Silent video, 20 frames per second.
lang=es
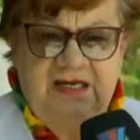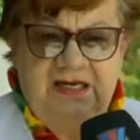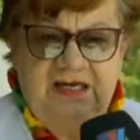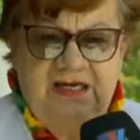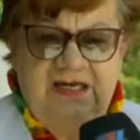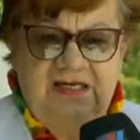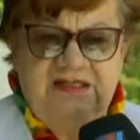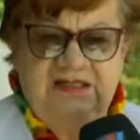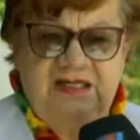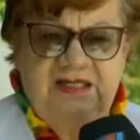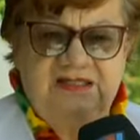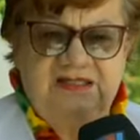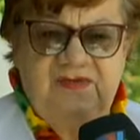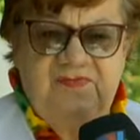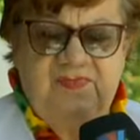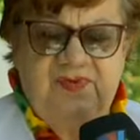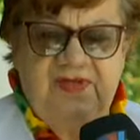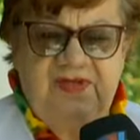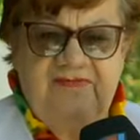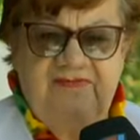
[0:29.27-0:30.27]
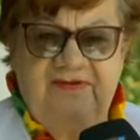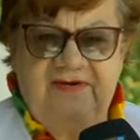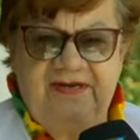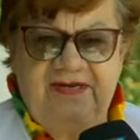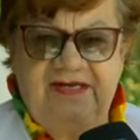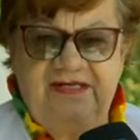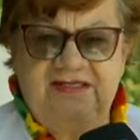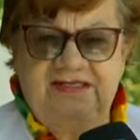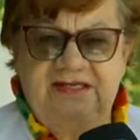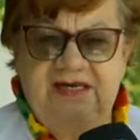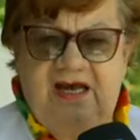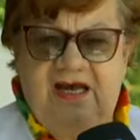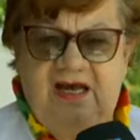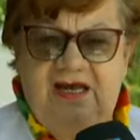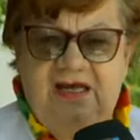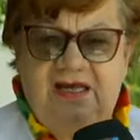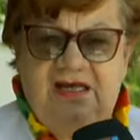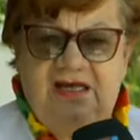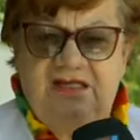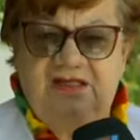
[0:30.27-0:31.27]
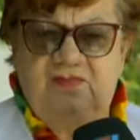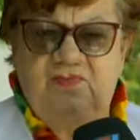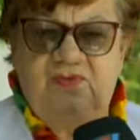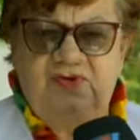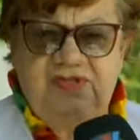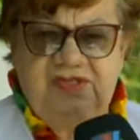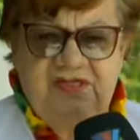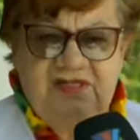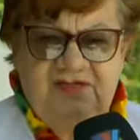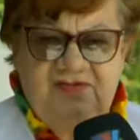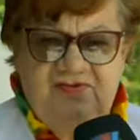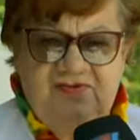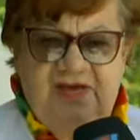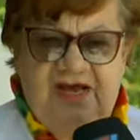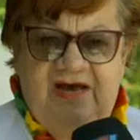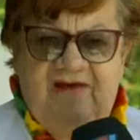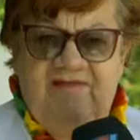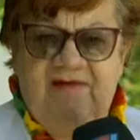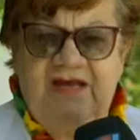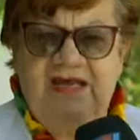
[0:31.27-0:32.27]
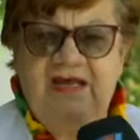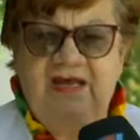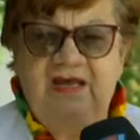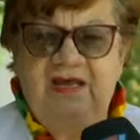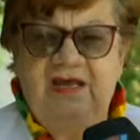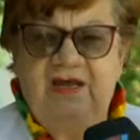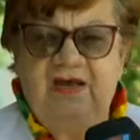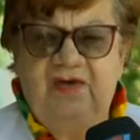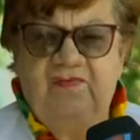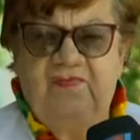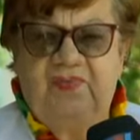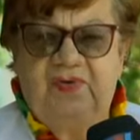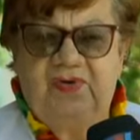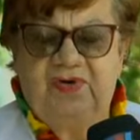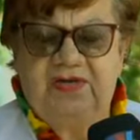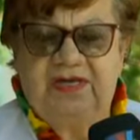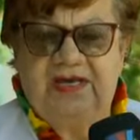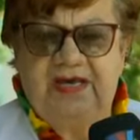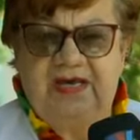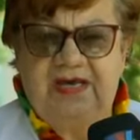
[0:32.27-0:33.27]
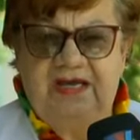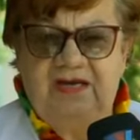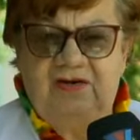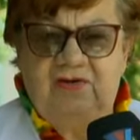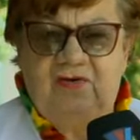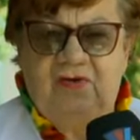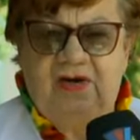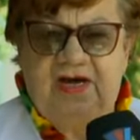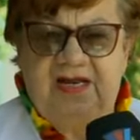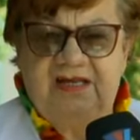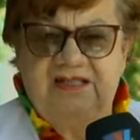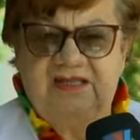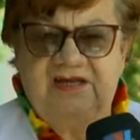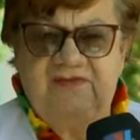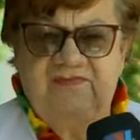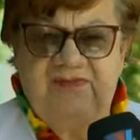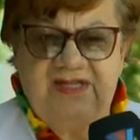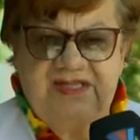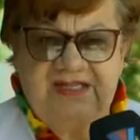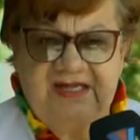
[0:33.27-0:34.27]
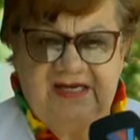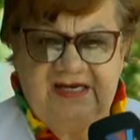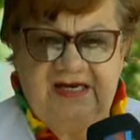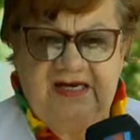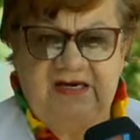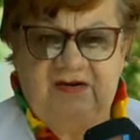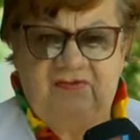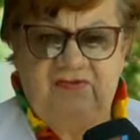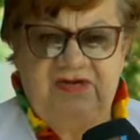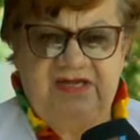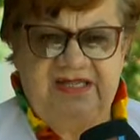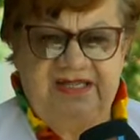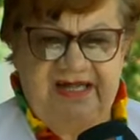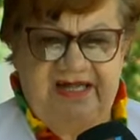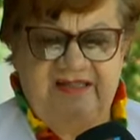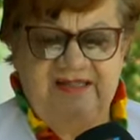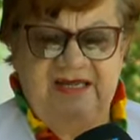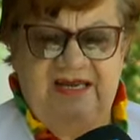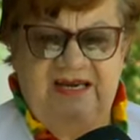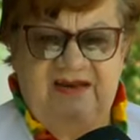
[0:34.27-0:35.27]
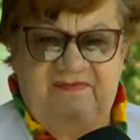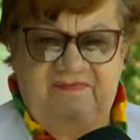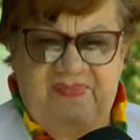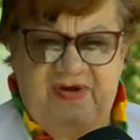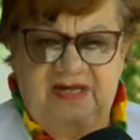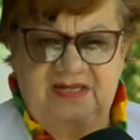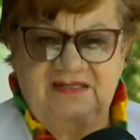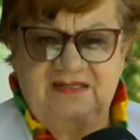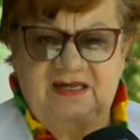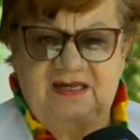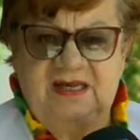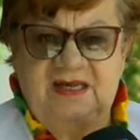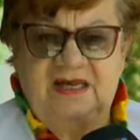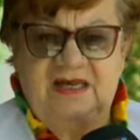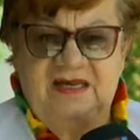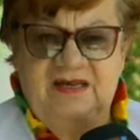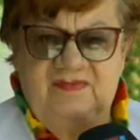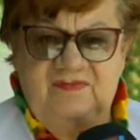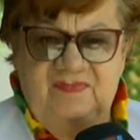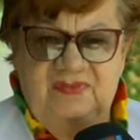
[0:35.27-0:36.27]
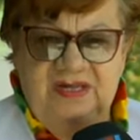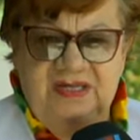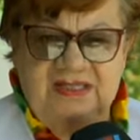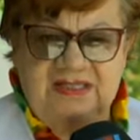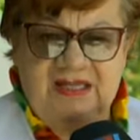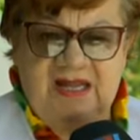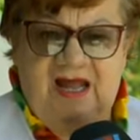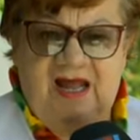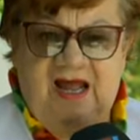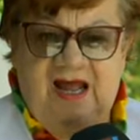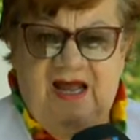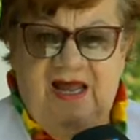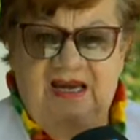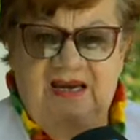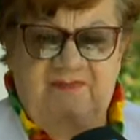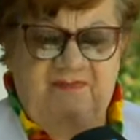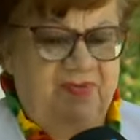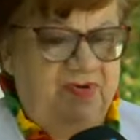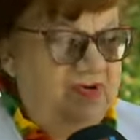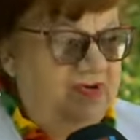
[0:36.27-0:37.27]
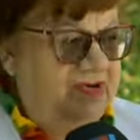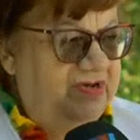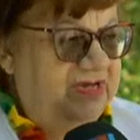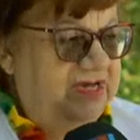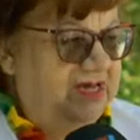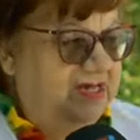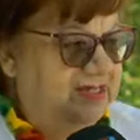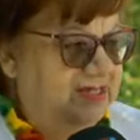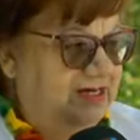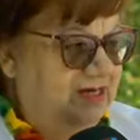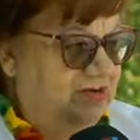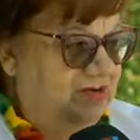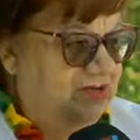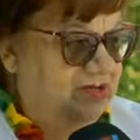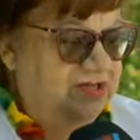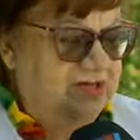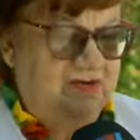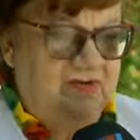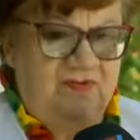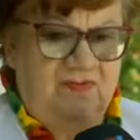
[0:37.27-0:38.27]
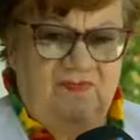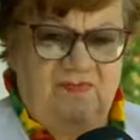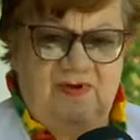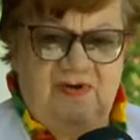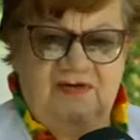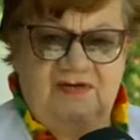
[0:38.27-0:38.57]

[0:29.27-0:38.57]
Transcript: Eh, este tipo de violencia es muy censurable porque en lugar de invitar a la unidad y a la paz, invita a la apología del odio.